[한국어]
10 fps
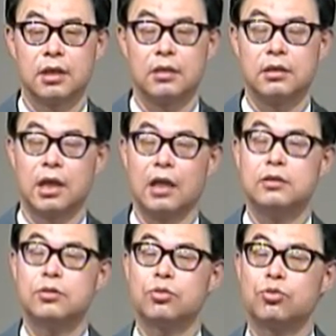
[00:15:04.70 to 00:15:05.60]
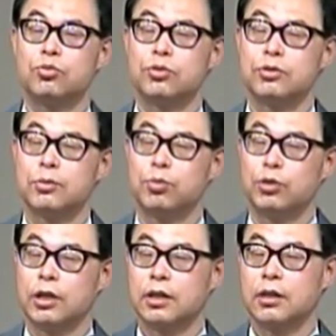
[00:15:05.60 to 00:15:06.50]
아니 앉아서 주무시는 게 뭐
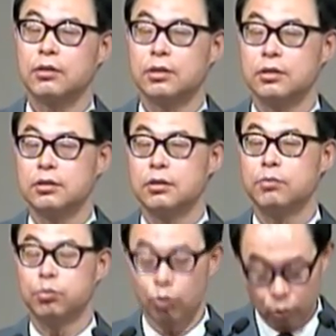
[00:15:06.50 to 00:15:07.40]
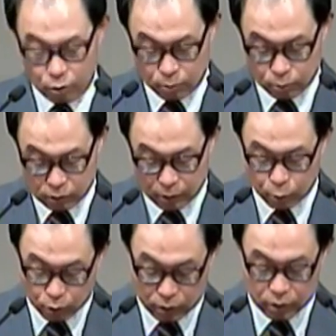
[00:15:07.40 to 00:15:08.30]
대단한 거예요? 그게 뭐? 난
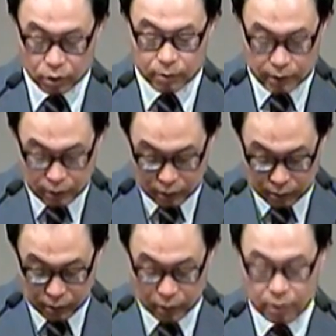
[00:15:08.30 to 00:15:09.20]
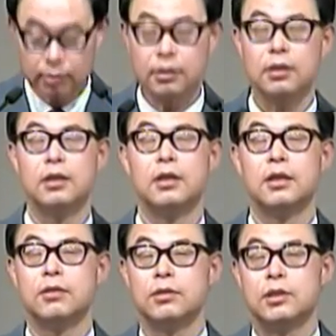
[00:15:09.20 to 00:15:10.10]
모르겠어요. 그만 얘기합시다. 그러면
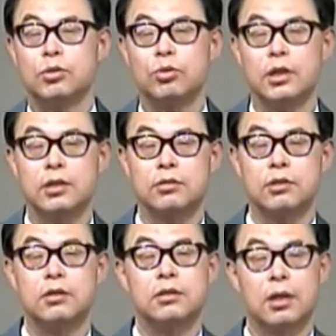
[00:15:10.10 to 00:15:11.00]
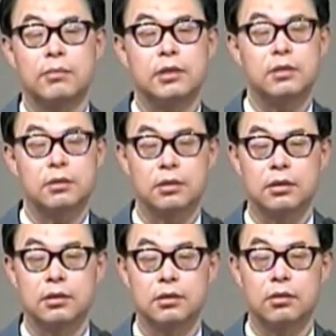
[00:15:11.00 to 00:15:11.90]
우리 기독교 안에서도 이런 사람들이 있었어요.
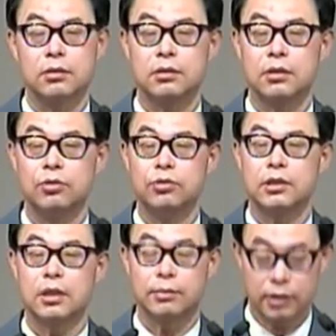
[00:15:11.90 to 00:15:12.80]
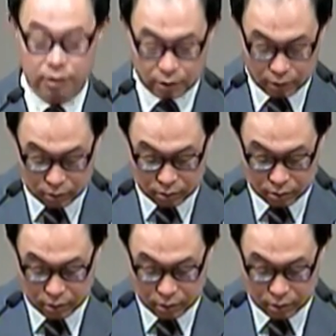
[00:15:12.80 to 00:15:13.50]
성철 유의 사람들이 있었다고.